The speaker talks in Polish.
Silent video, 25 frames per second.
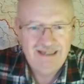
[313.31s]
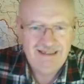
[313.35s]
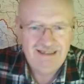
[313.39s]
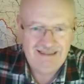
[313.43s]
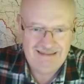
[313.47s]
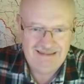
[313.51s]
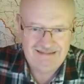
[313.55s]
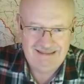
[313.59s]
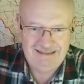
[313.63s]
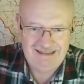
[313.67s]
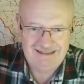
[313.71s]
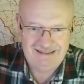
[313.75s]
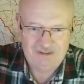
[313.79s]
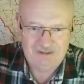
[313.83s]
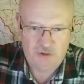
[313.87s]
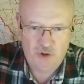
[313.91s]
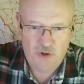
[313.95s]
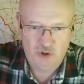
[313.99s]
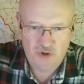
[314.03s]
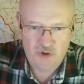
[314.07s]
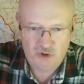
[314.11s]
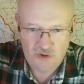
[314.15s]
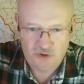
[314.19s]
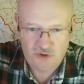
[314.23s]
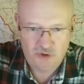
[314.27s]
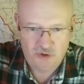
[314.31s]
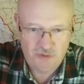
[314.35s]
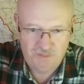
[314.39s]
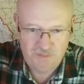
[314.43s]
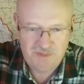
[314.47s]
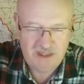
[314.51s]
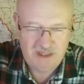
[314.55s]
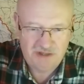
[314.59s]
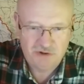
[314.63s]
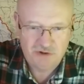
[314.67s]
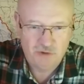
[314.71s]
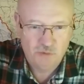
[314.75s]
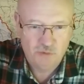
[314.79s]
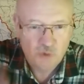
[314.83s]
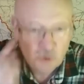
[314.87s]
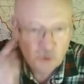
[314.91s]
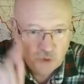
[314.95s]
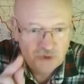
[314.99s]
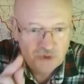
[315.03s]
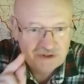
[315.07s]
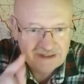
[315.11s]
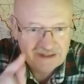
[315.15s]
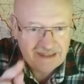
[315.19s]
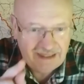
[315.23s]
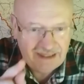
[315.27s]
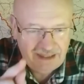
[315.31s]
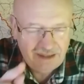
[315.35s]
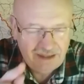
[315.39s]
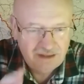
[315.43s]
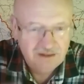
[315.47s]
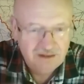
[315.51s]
A teraz kończąc tą pierwszą rundkę